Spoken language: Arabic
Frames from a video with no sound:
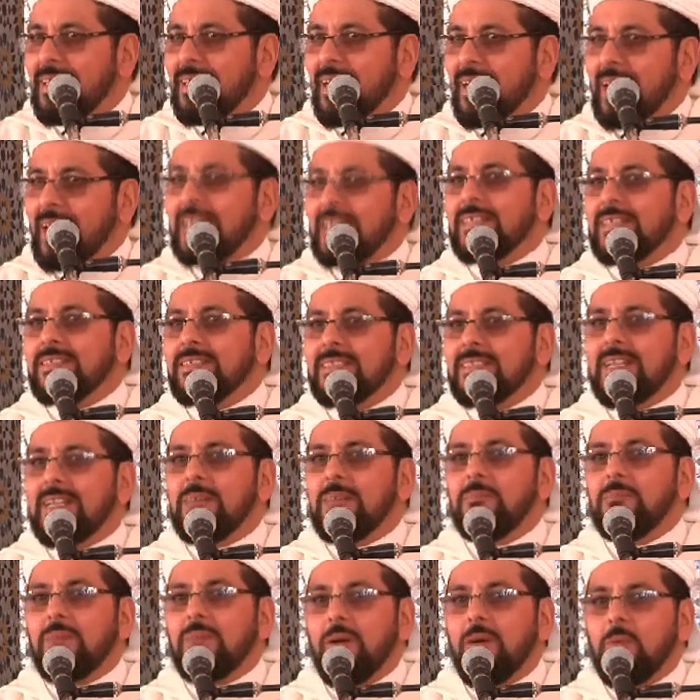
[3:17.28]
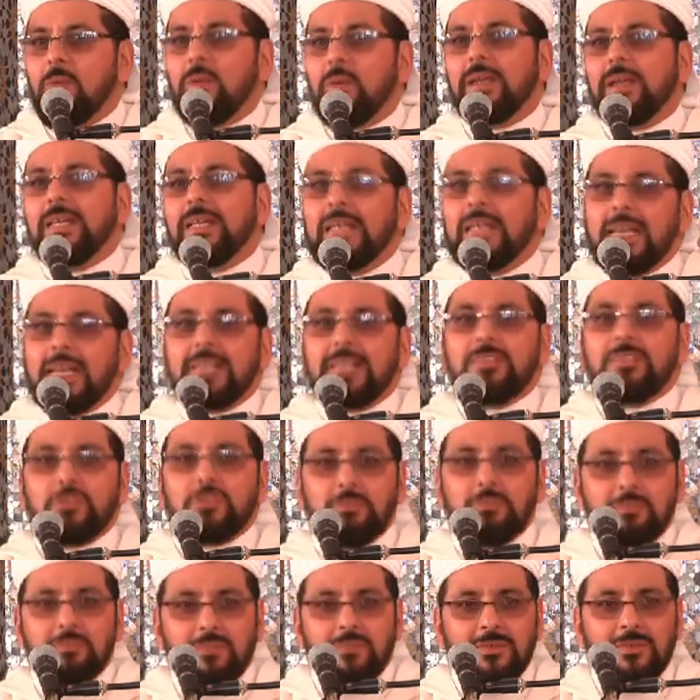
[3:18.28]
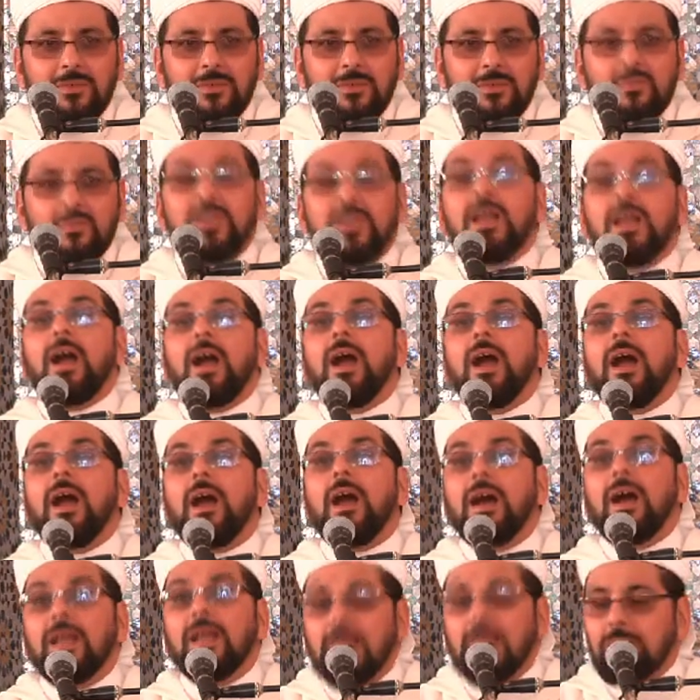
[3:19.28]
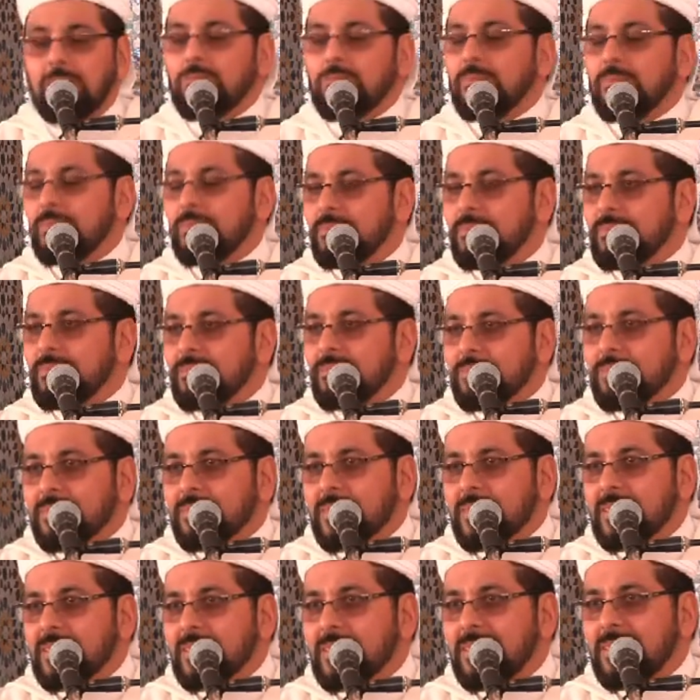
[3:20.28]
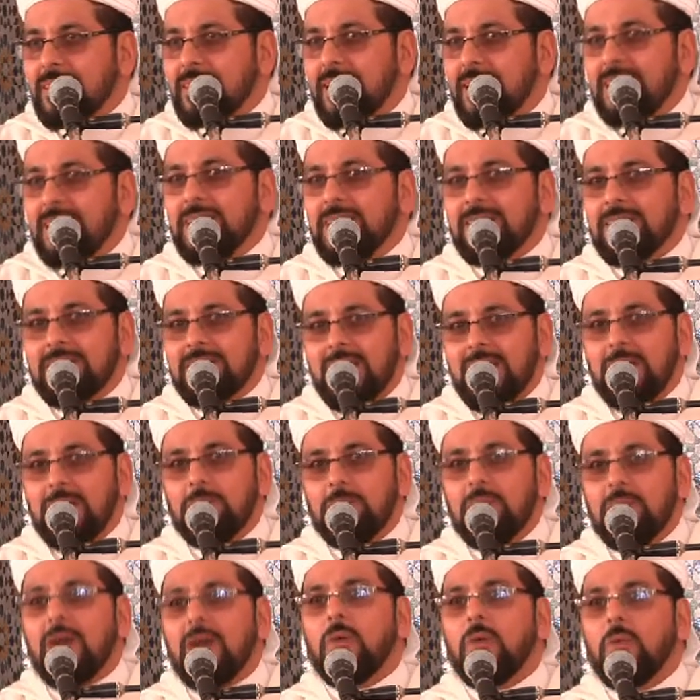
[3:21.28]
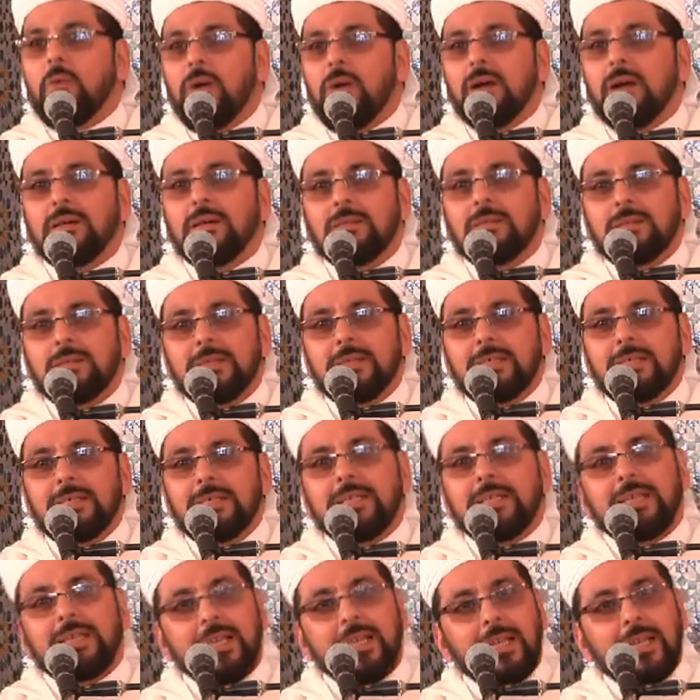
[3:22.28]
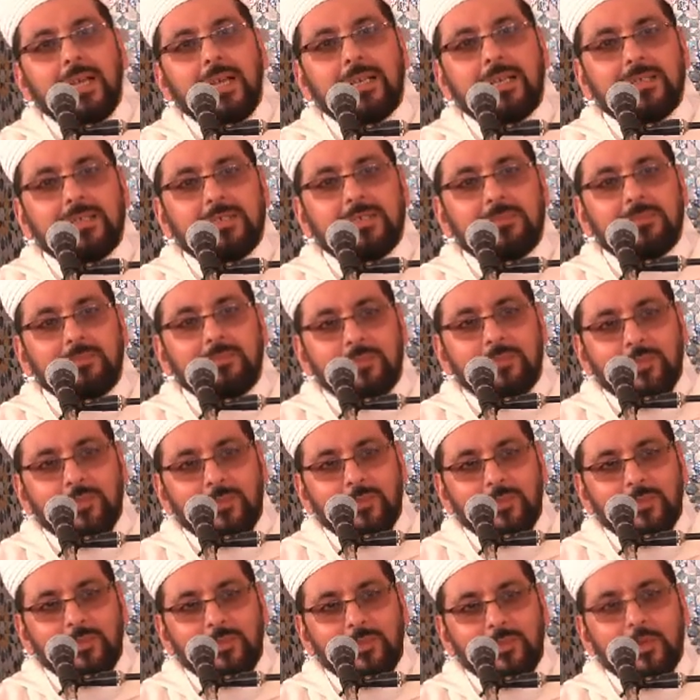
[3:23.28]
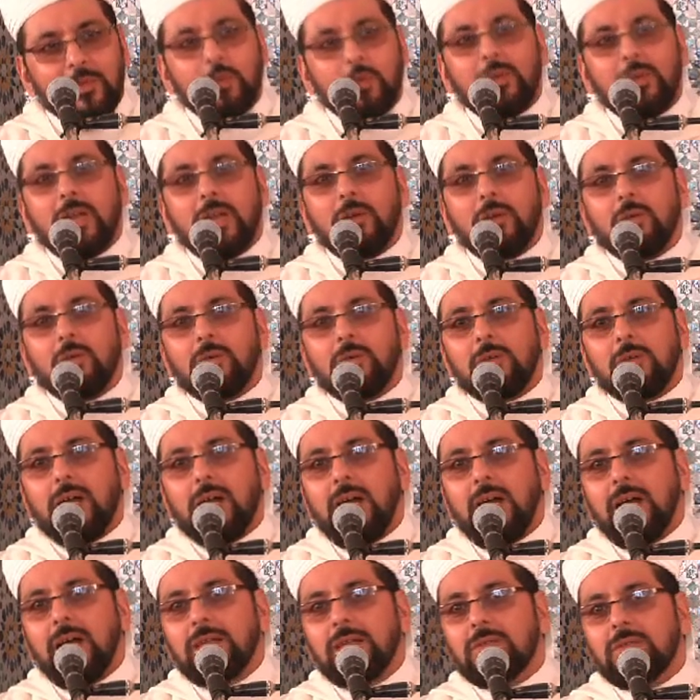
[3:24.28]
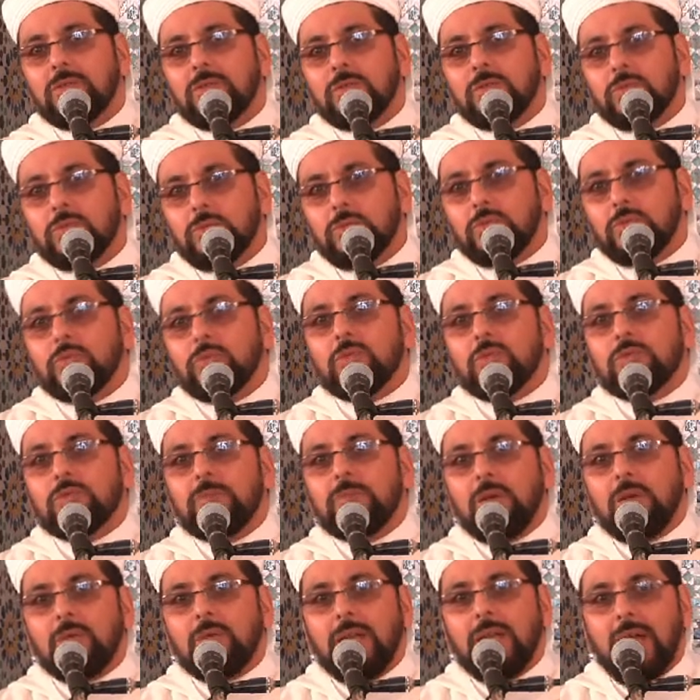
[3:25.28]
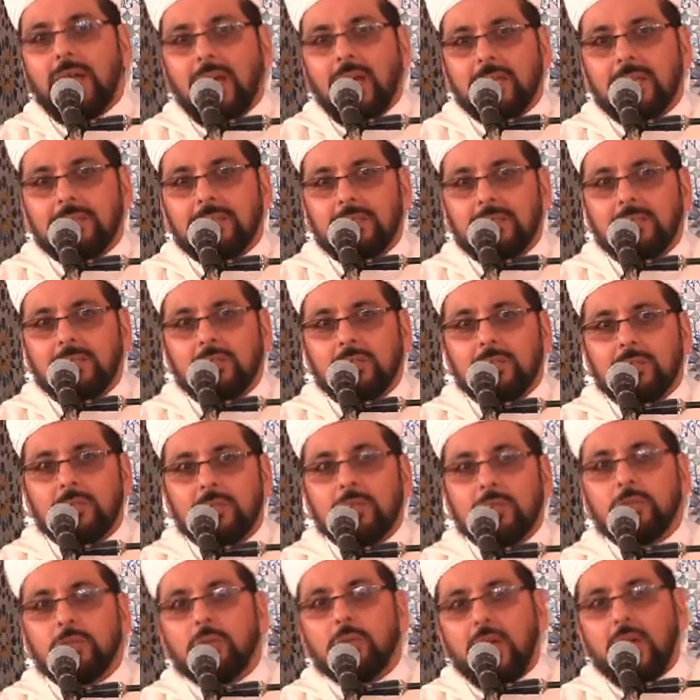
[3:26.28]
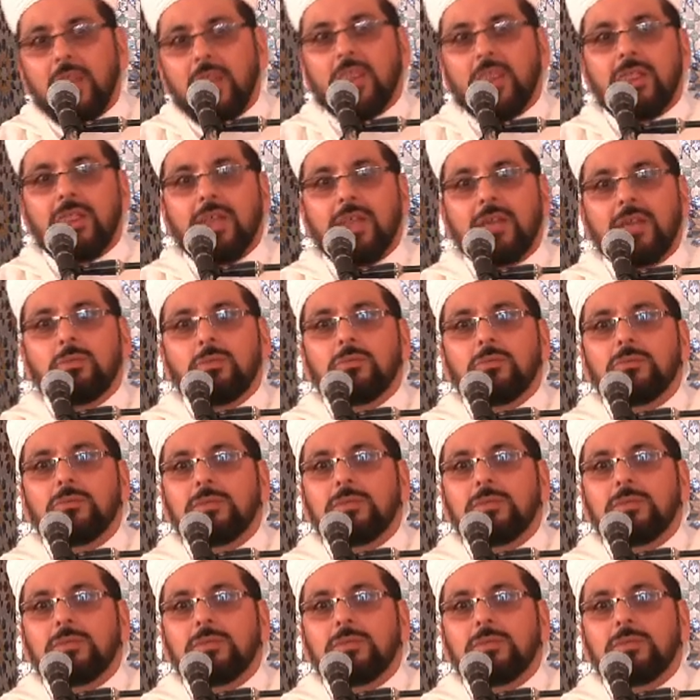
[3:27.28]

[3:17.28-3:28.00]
الإسلام ما هو إلا اسم في العالم الإسلام ما هو إلا اسم يقرأ القرآن تسمع الأحاديث يؤذن